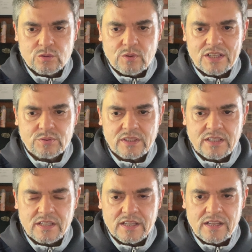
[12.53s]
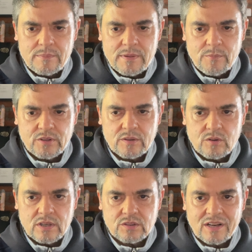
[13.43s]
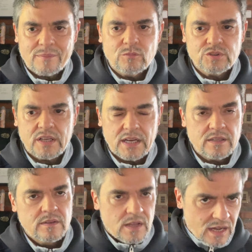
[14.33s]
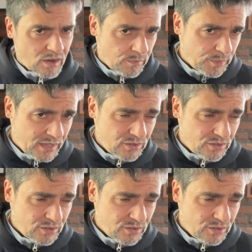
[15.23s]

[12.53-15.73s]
tuve la suerte de que él me motivó a tocar música, a componer.